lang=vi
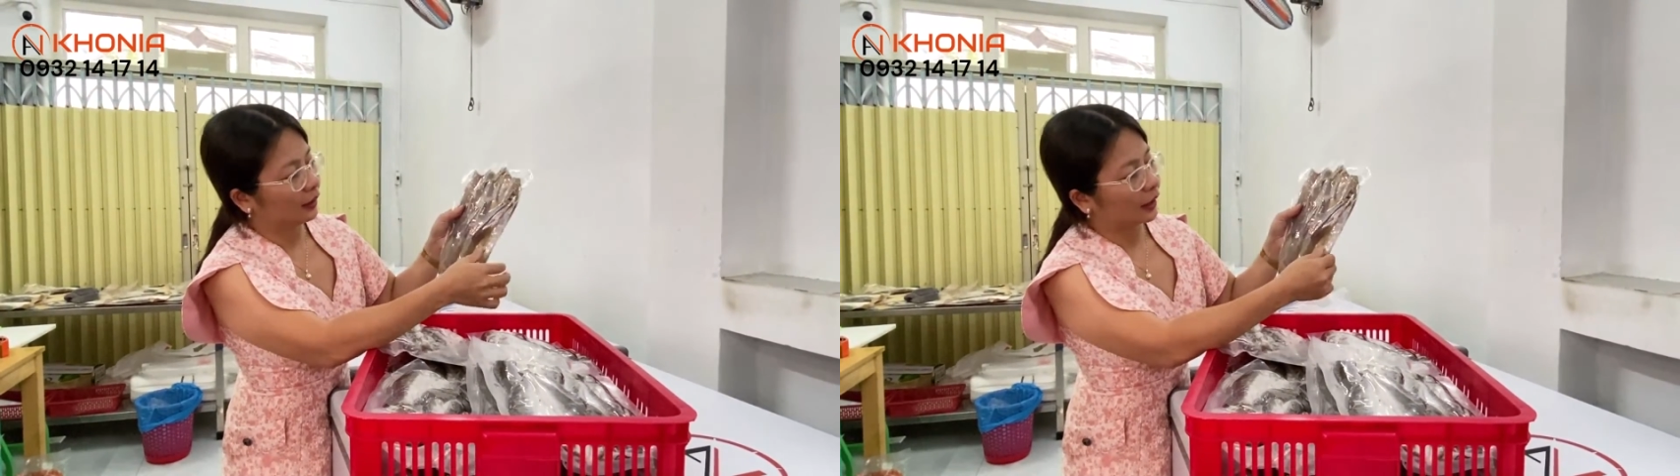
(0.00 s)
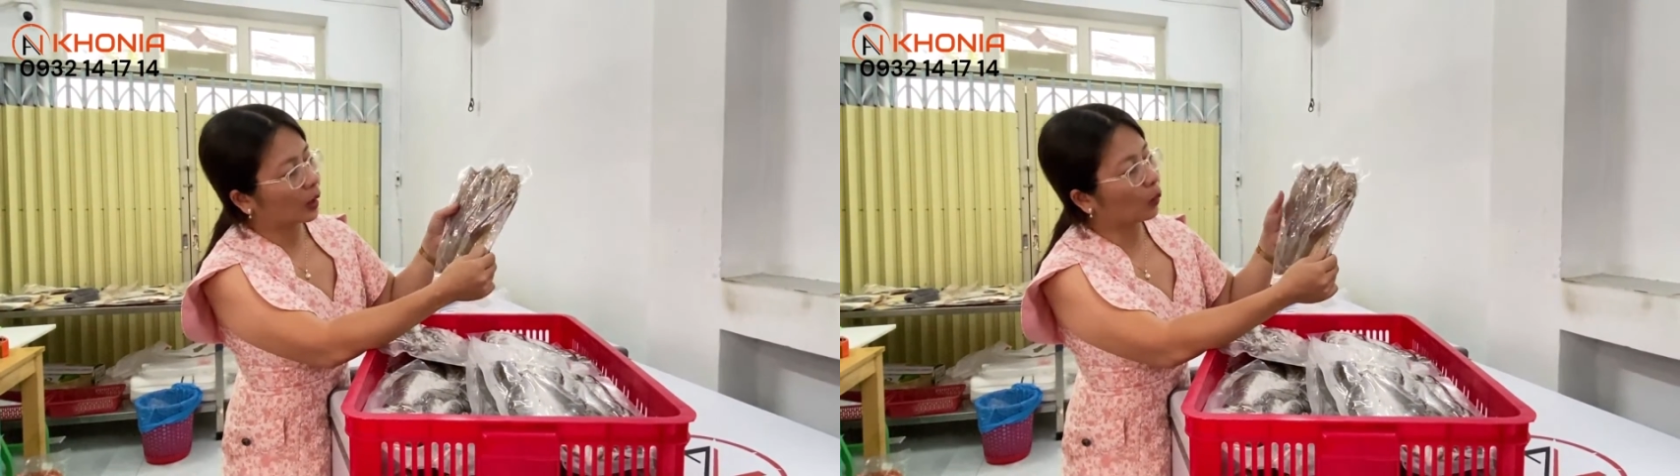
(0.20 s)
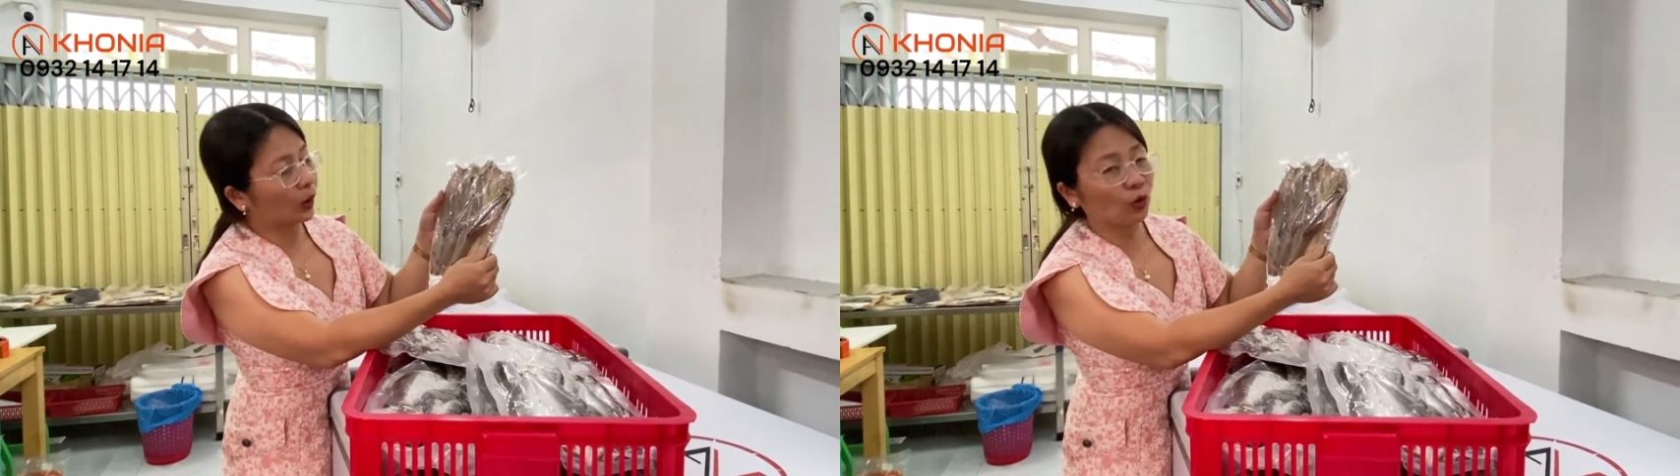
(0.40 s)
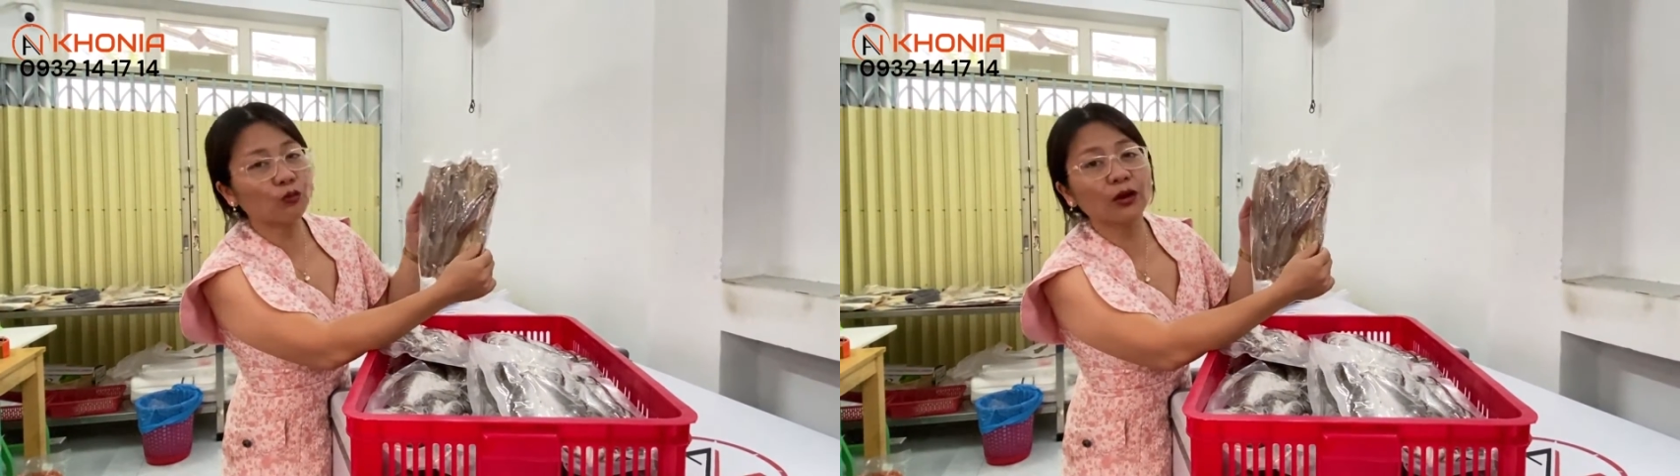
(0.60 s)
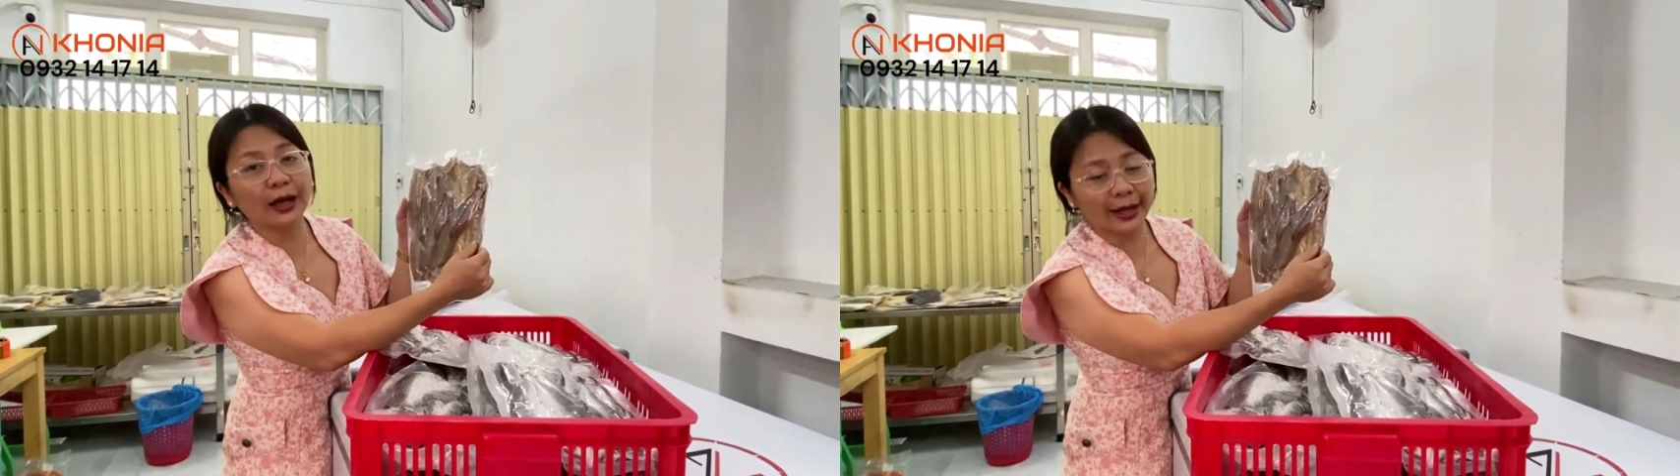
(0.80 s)
cái đồ này cũng
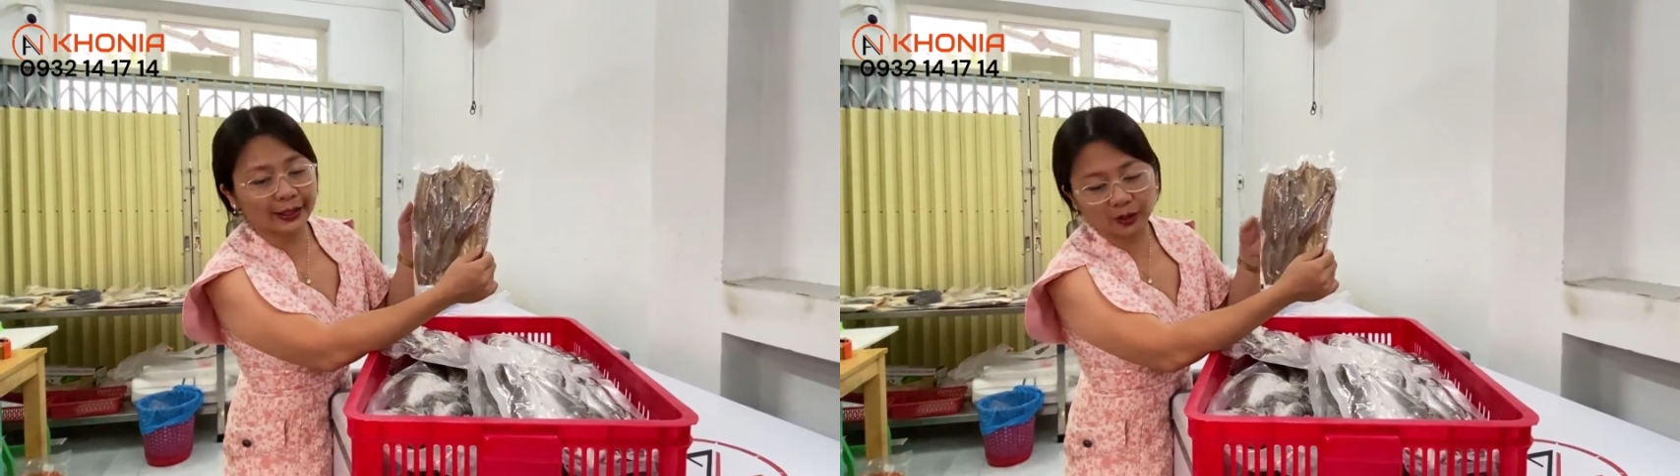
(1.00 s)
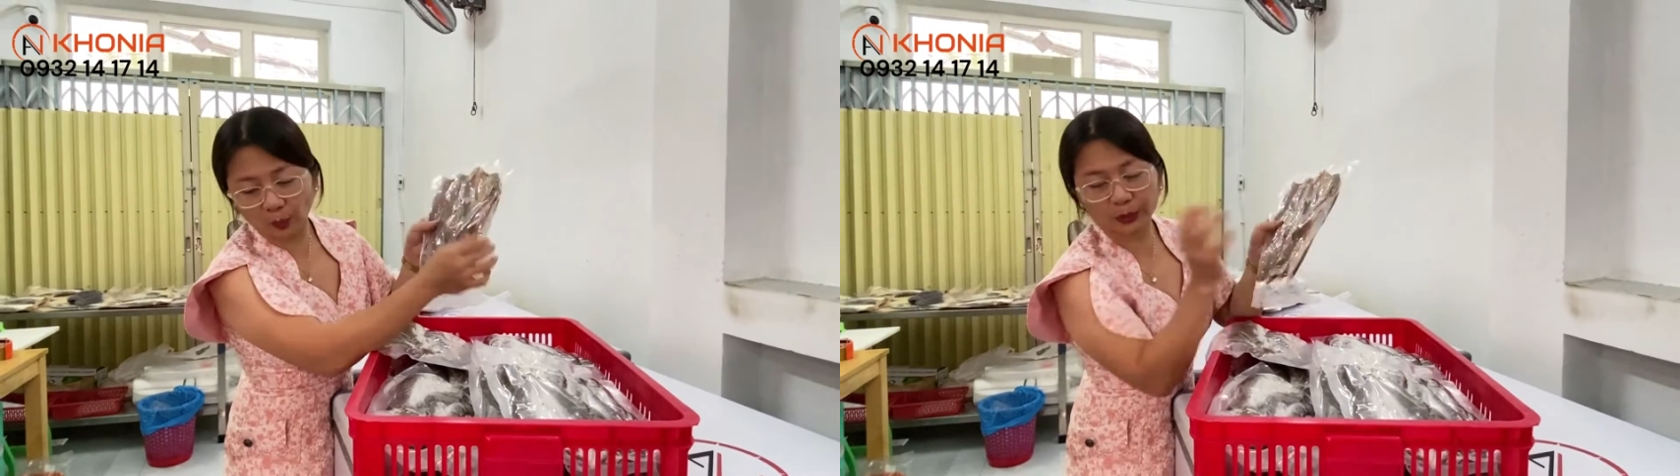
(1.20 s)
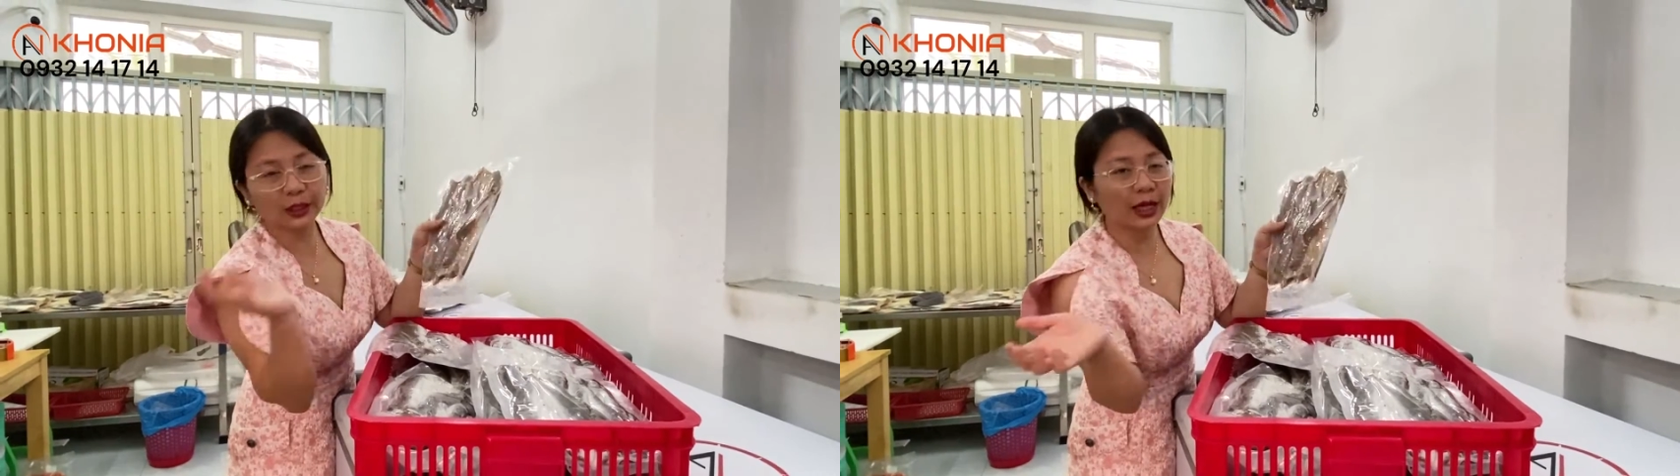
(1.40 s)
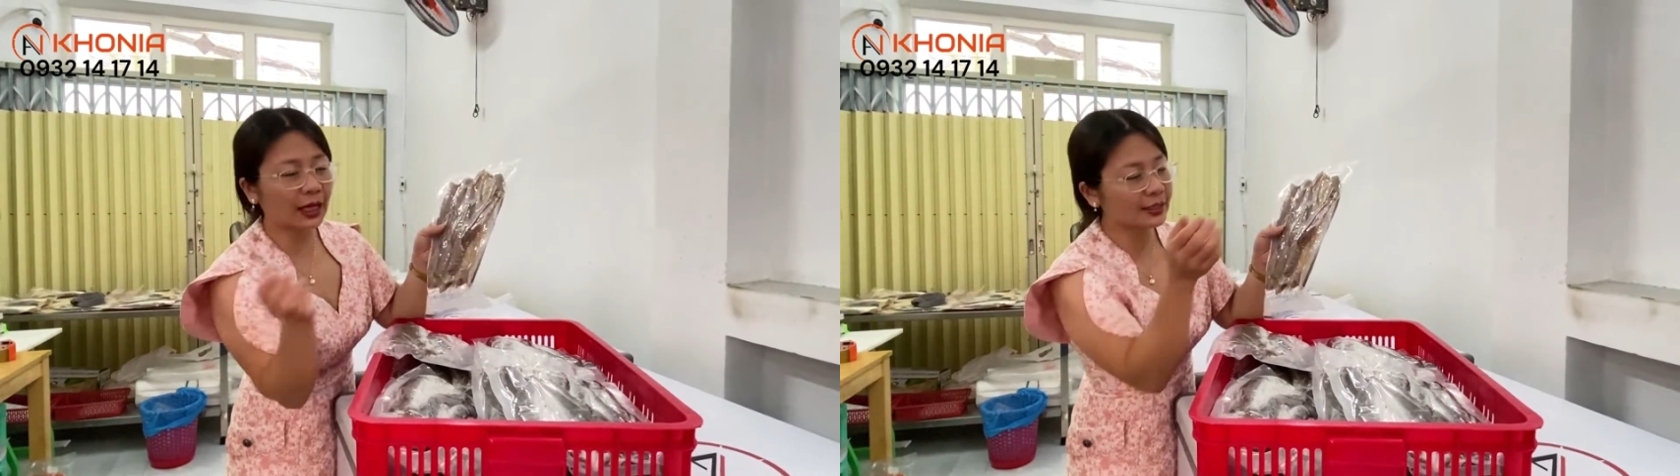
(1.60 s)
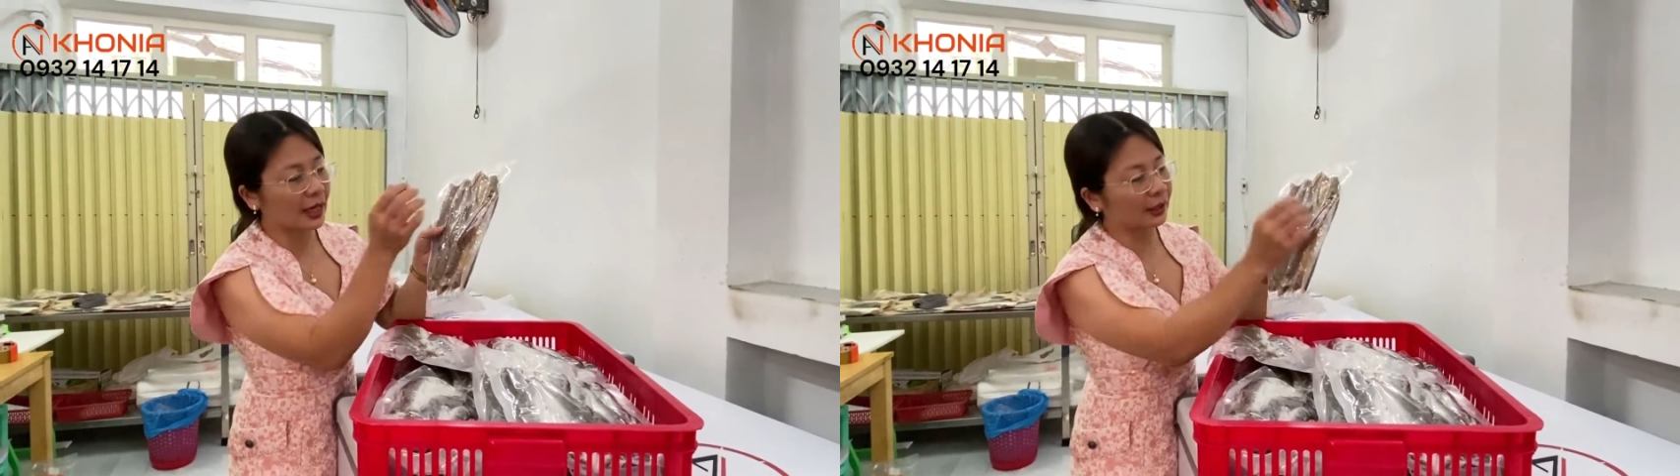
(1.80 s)
vừa ăn nó cũng như cái
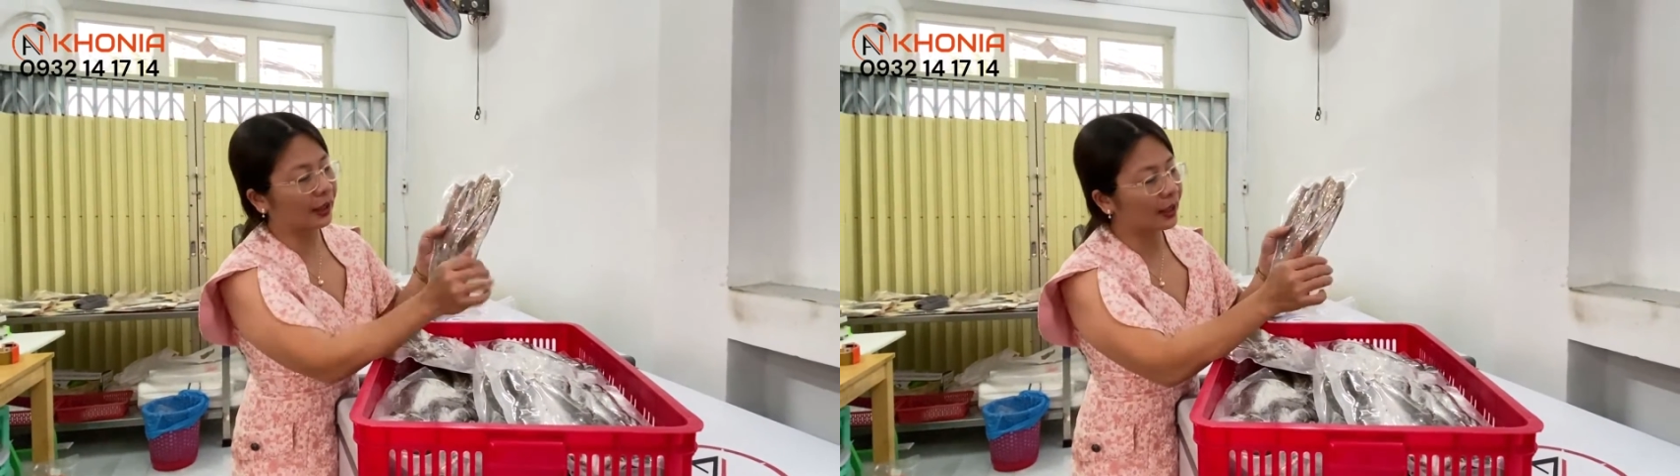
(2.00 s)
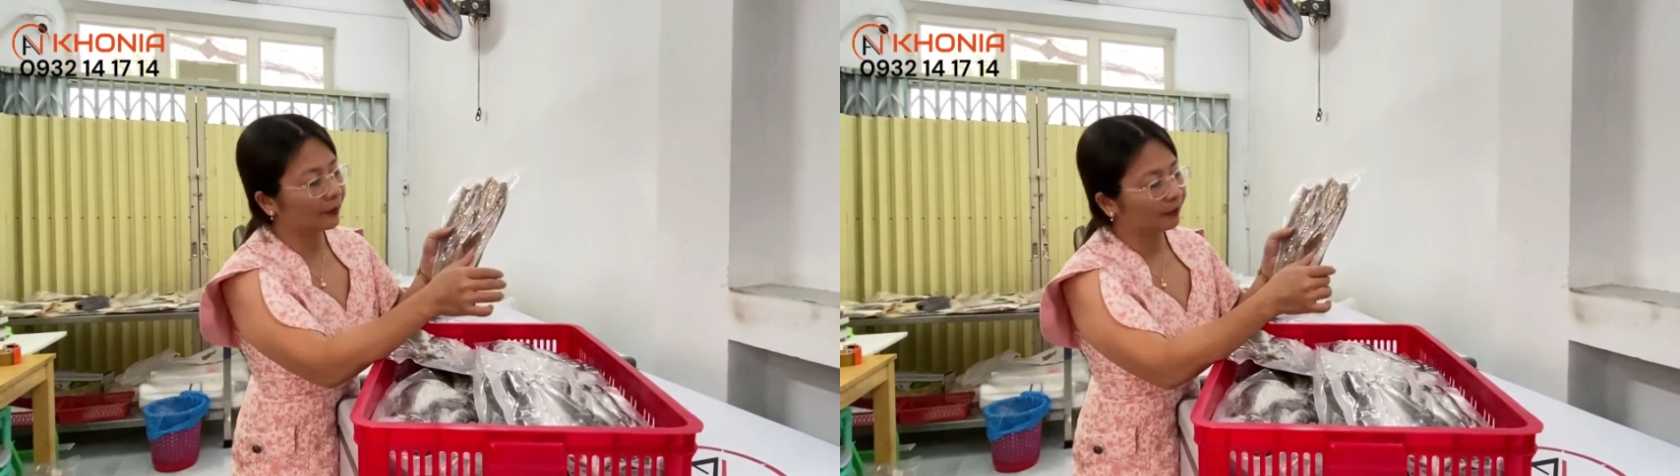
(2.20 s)
cá sặc vậy đó